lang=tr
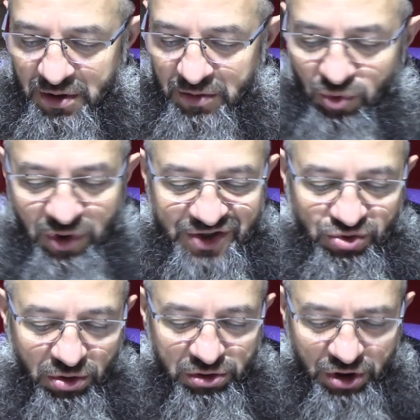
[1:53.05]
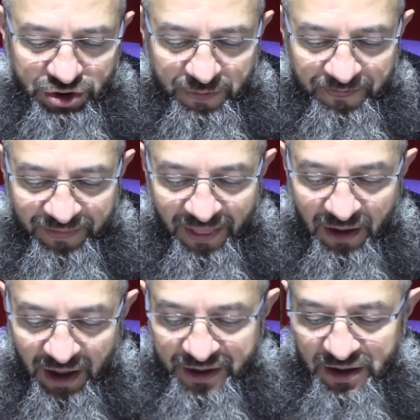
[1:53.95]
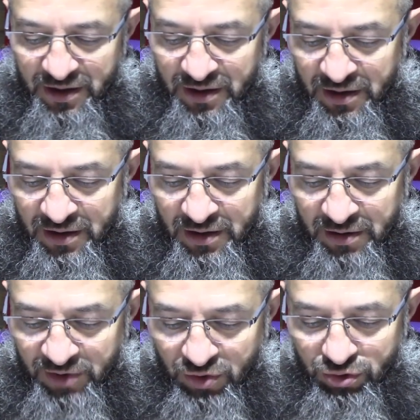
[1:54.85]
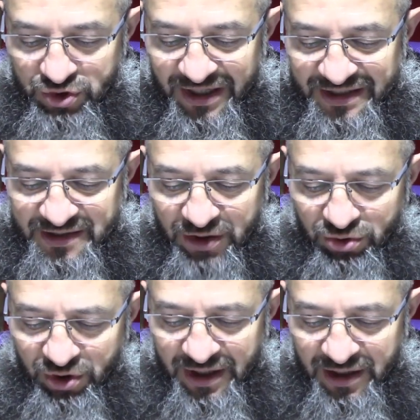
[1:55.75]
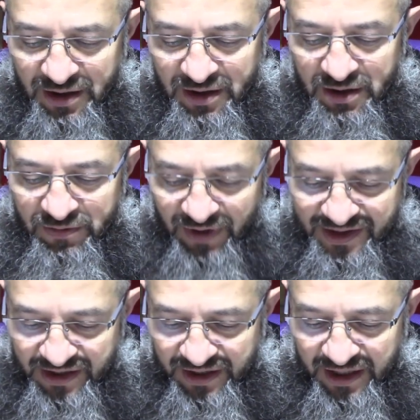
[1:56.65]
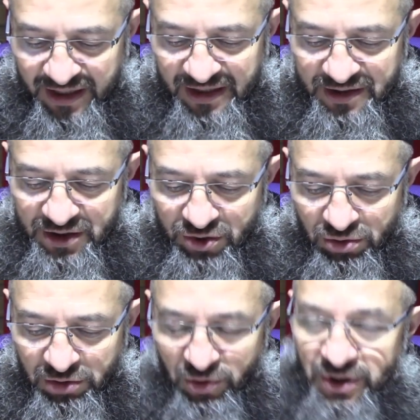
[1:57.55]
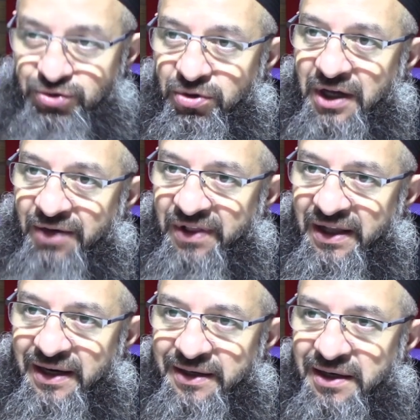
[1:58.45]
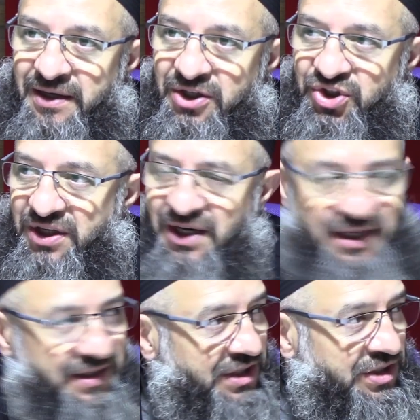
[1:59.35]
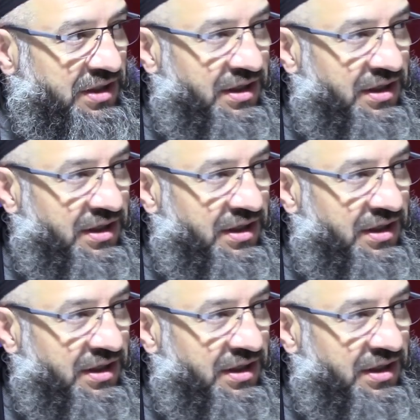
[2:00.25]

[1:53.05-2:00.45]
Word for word: Bu nasıl oluyor? Hani bir kutsi hadiste diyor ya Farzları yerine getirir kulum. Ondan sonra nafilelerle iştigal eder.